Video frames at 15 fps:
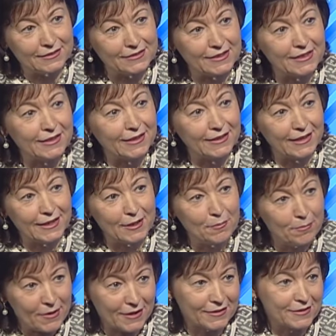телеканале
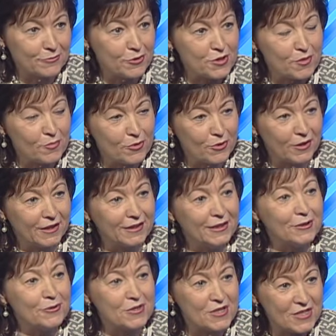«Импакт» очень много
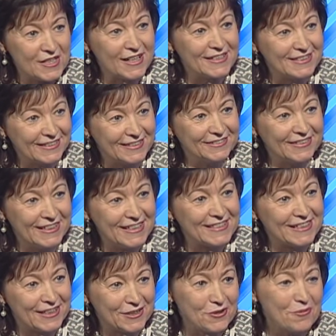и очень часто
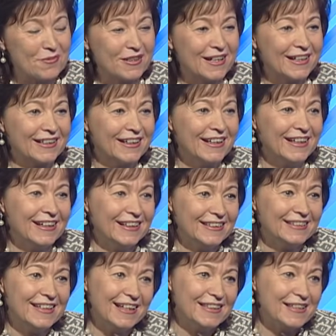говорится о том, как
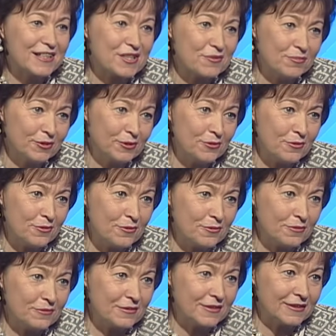дать нашему
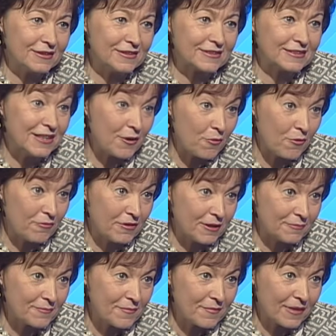духу э,
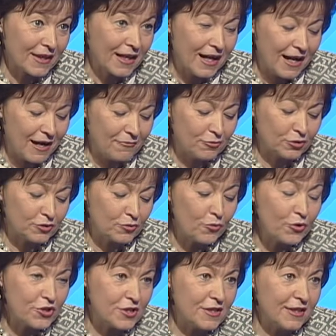здоровье. А вот
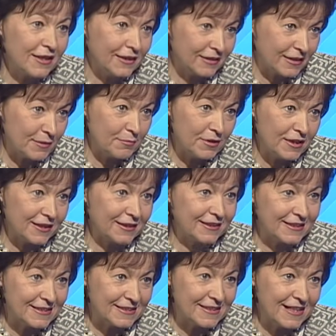очень редко мы, как
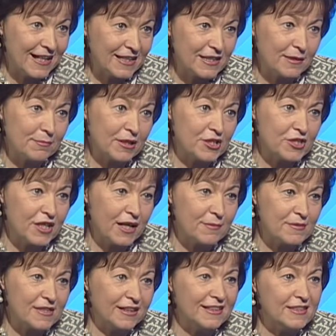христиане,
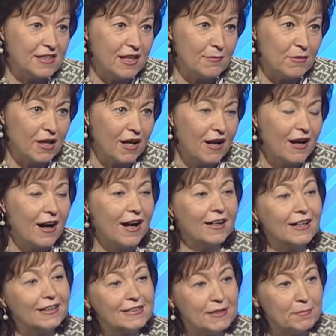обращаемся к теме, а
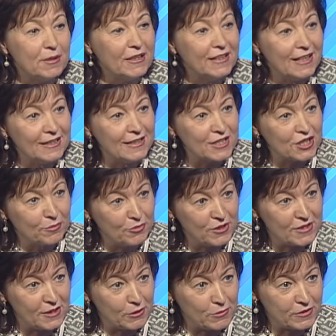как теперь дать нашему
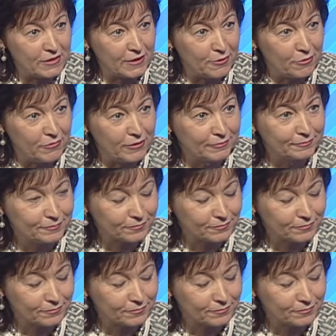телу здоровье.